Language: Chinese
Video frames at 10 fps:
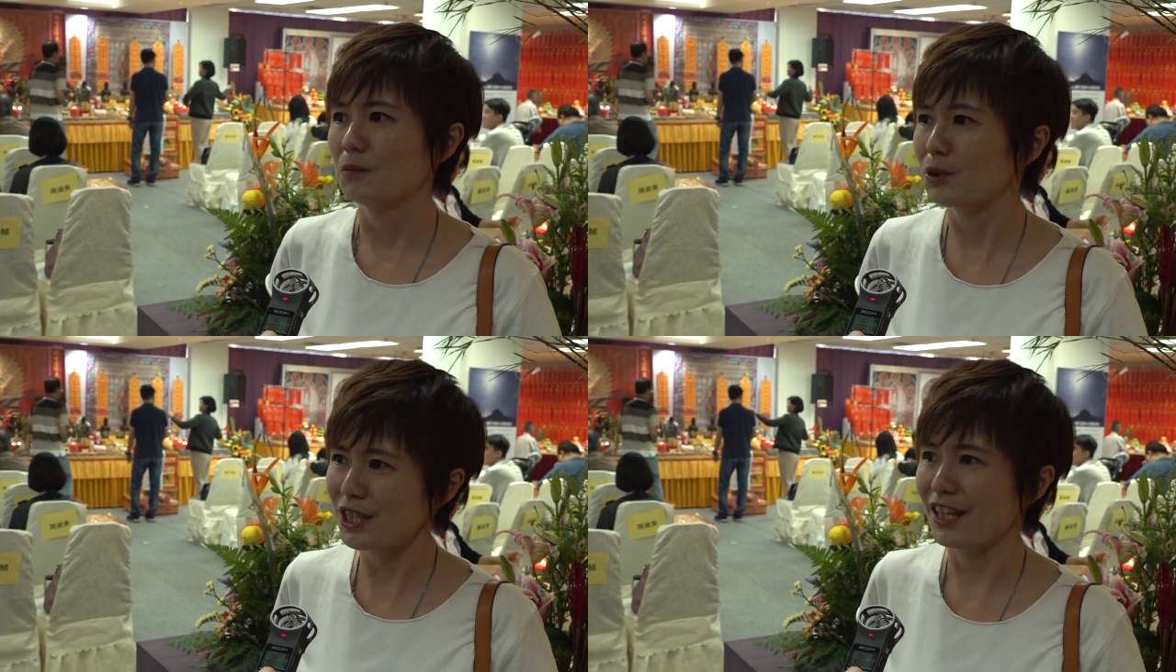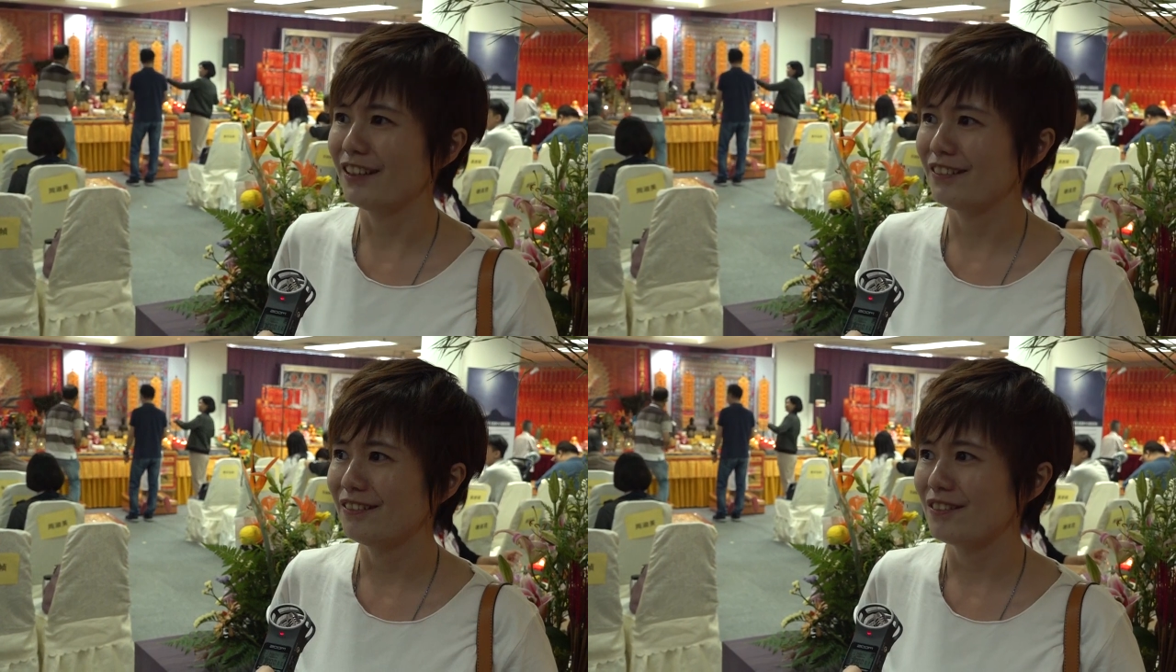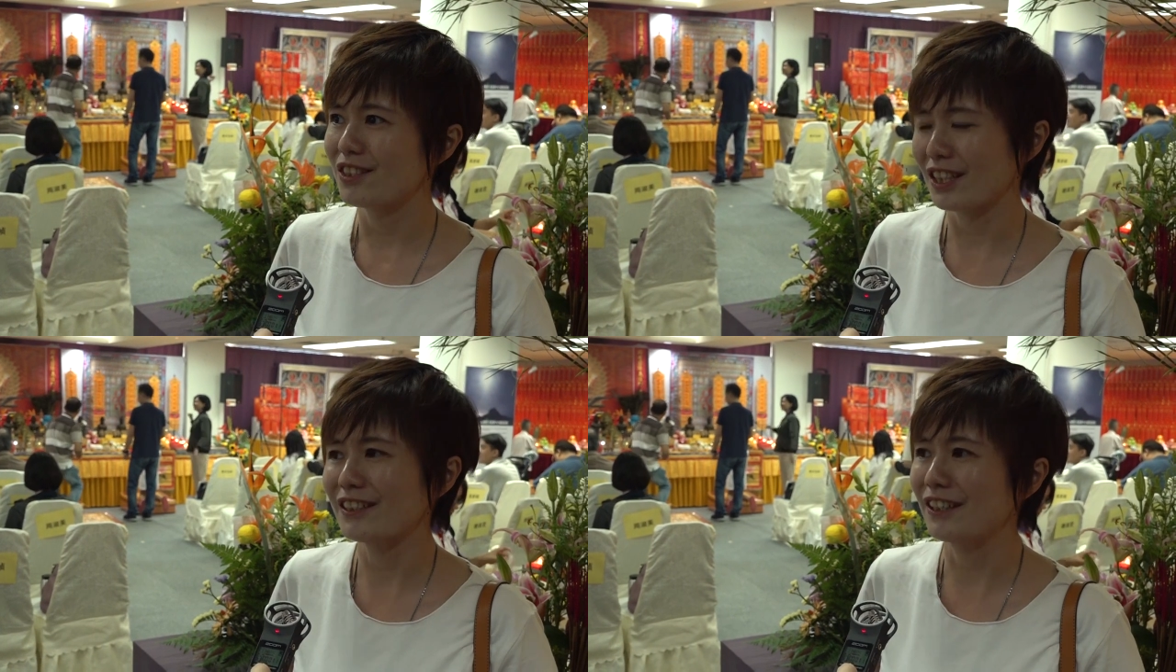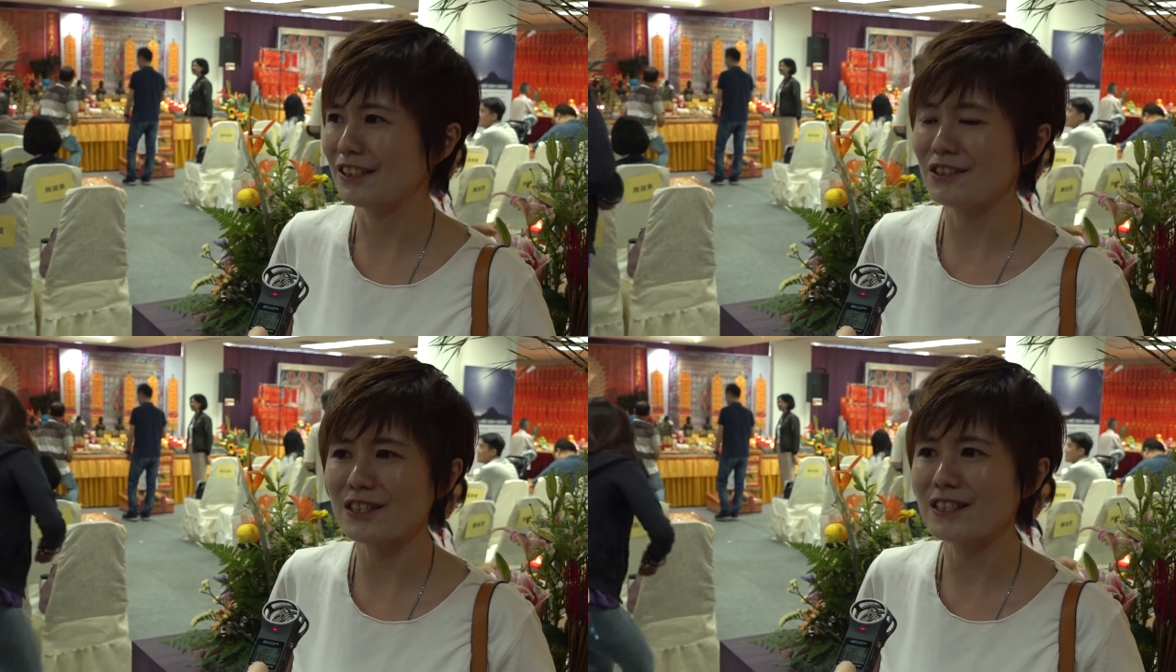目前这个可
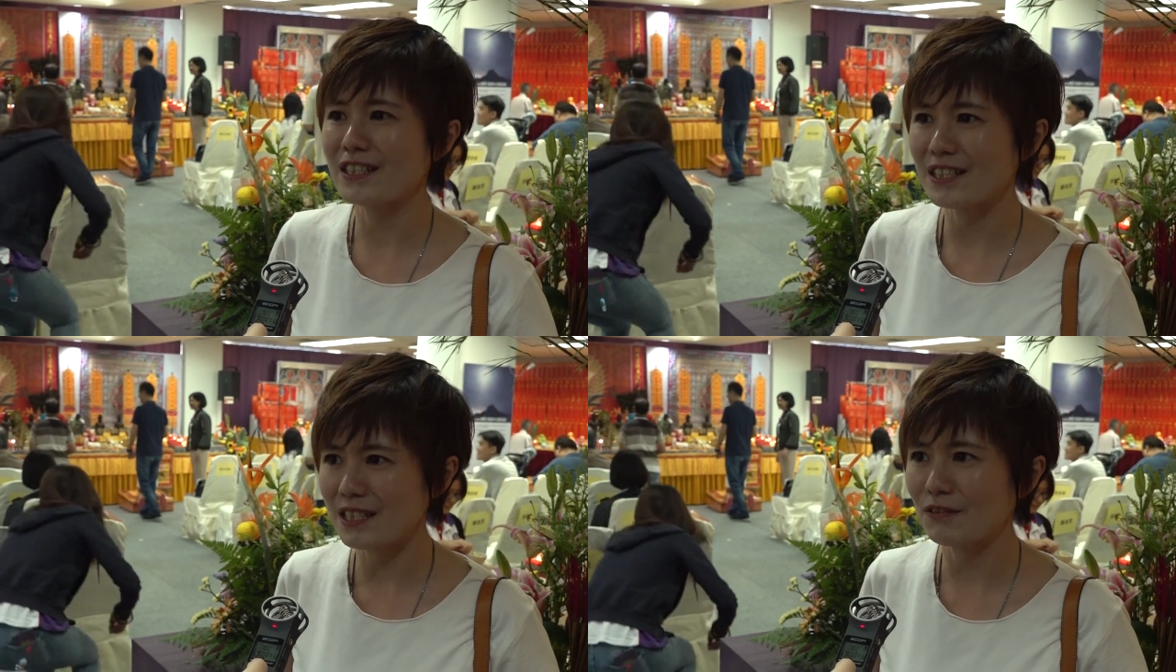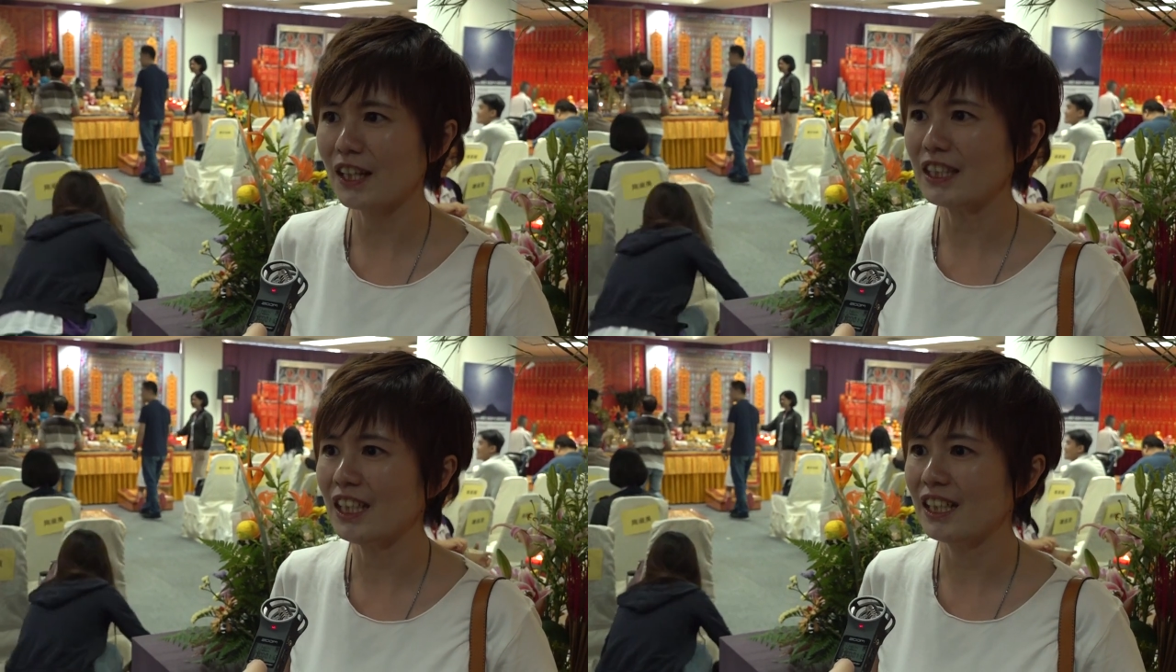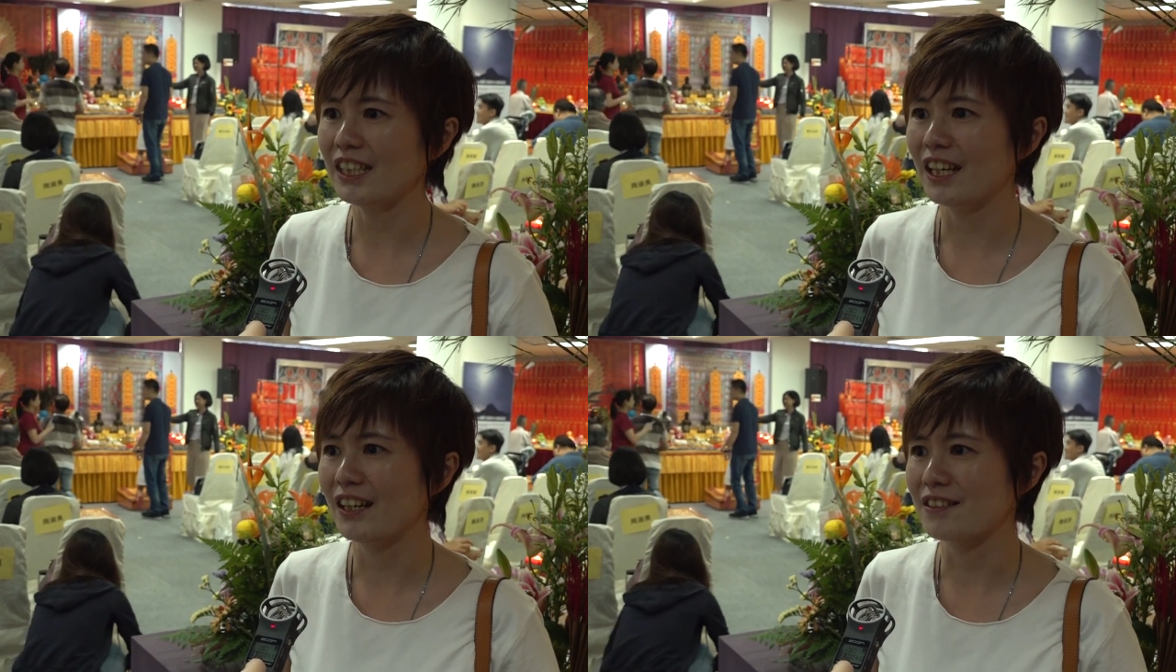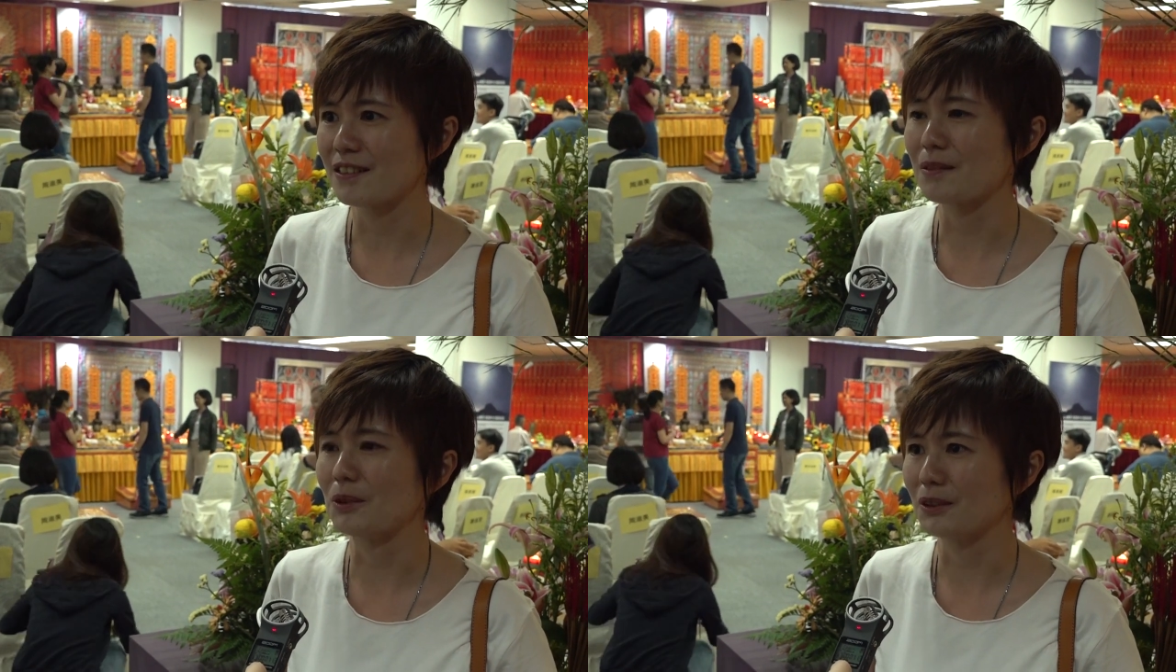能就是释放业力啊，还是
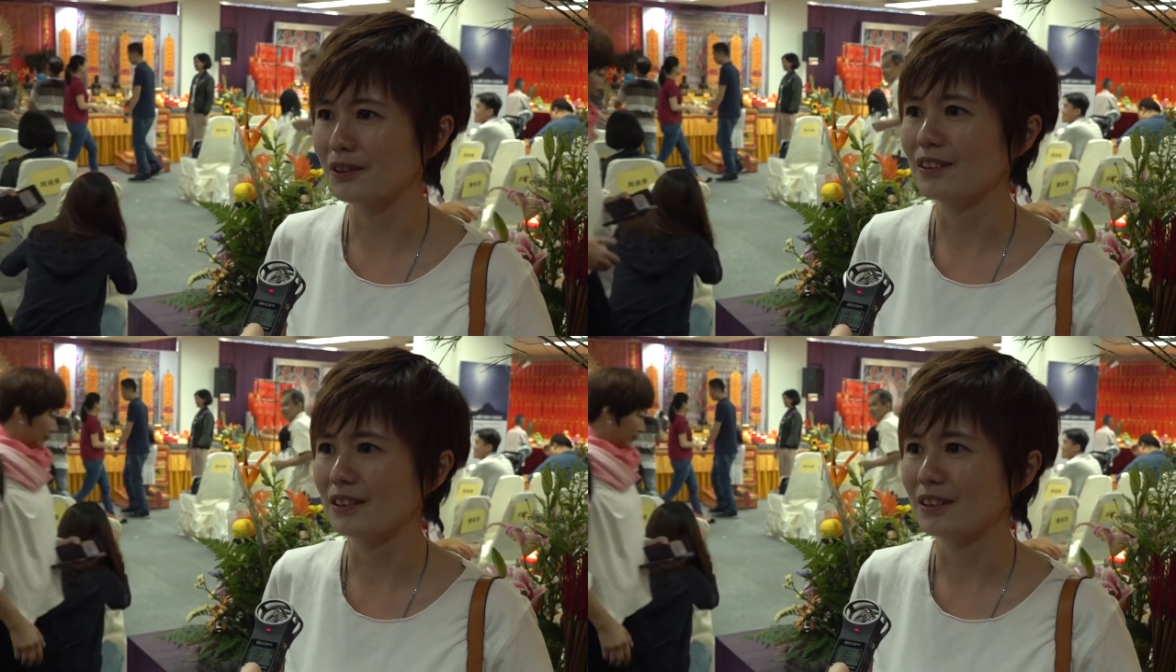什么？